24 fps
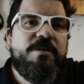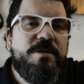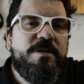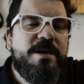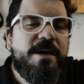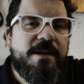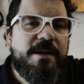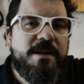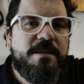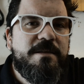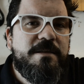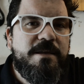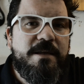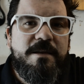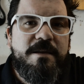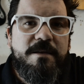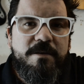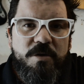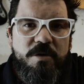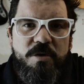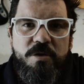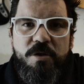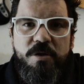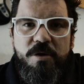voy a rendir
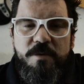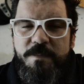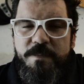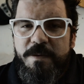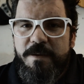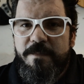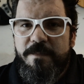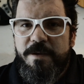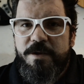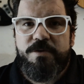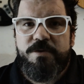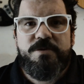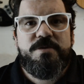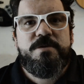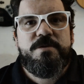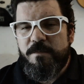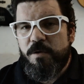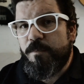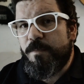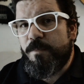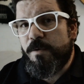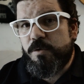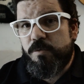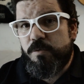los dos primeros
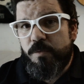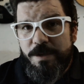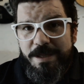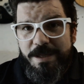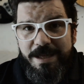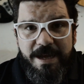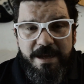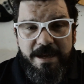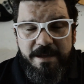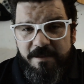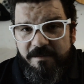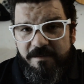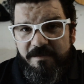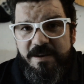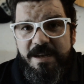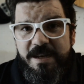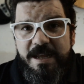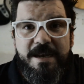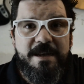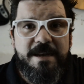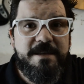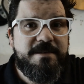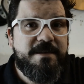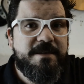oportunidades de
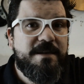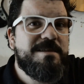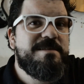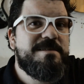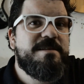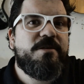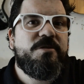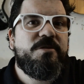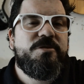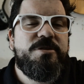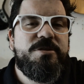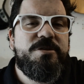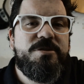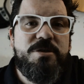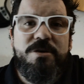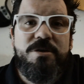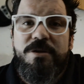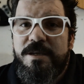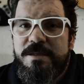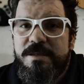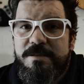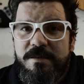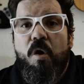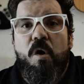finales en esas
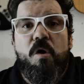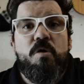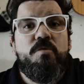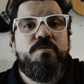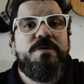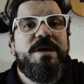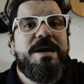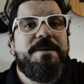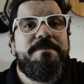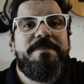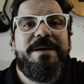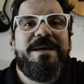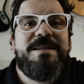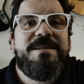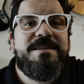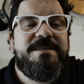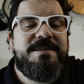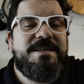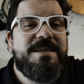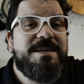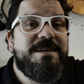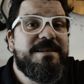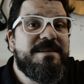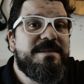condiciones.
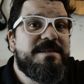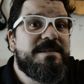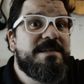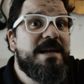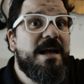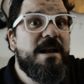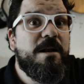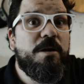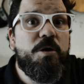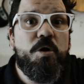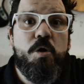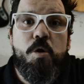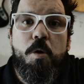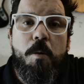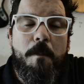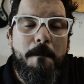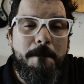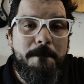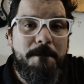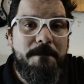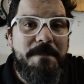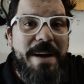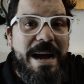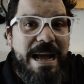Obviamente salgo
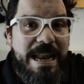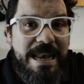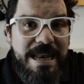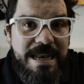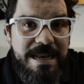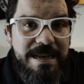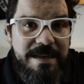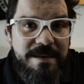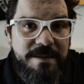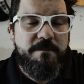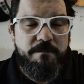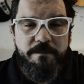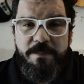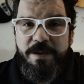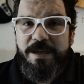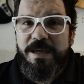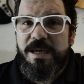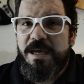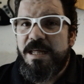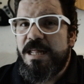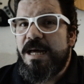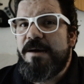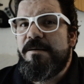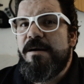mal. Me
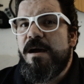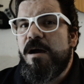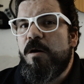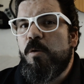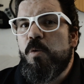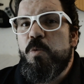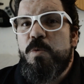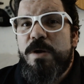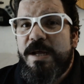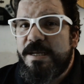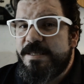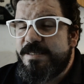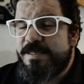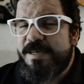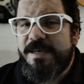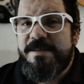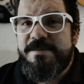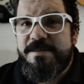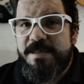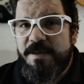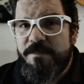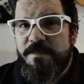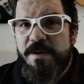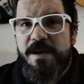quedaba una
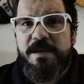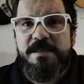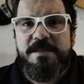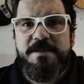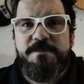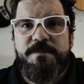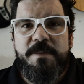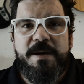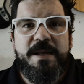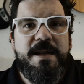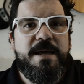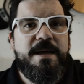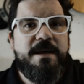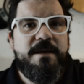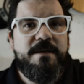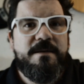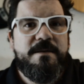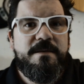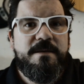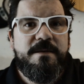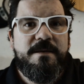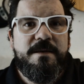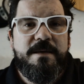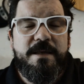chance más para
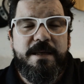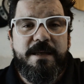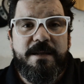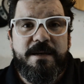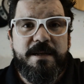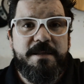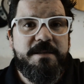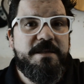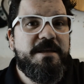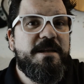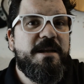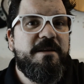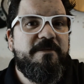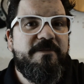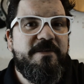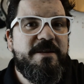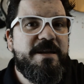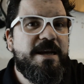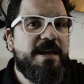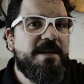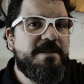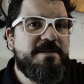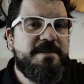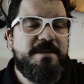eh, rendir el
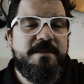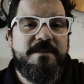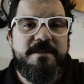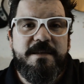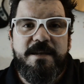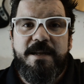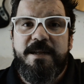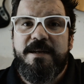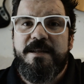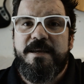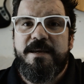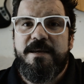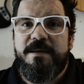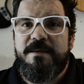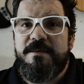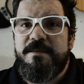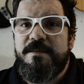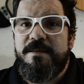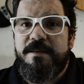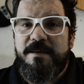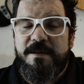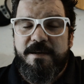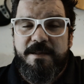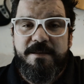final sin tener
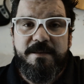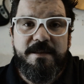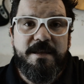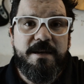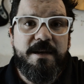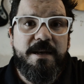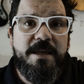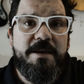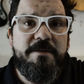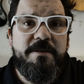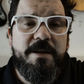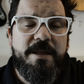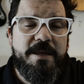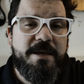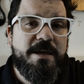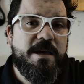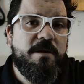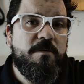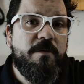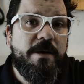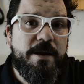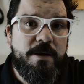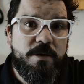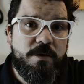que rendir libre. Dije,
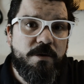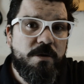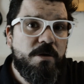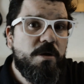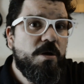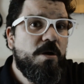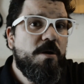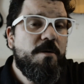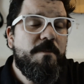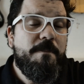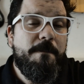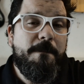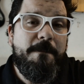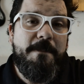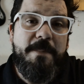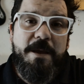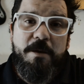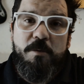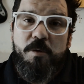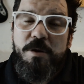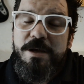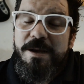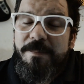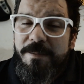bueno,
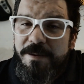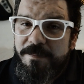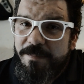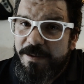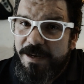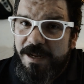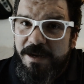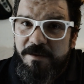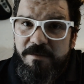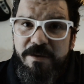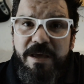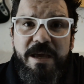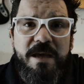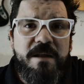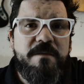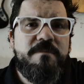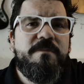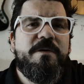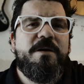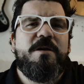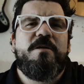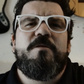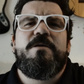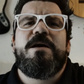me voy a preparar bien,
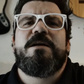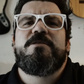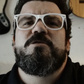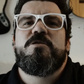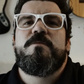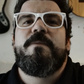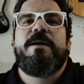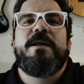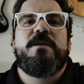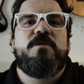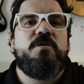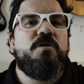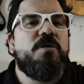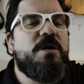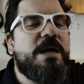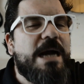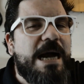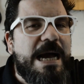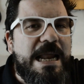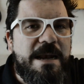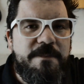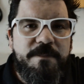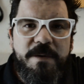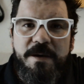me lo voy a tomar con
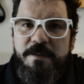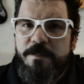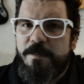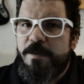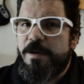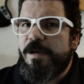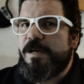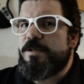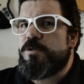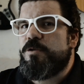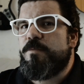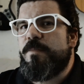calma, me voy a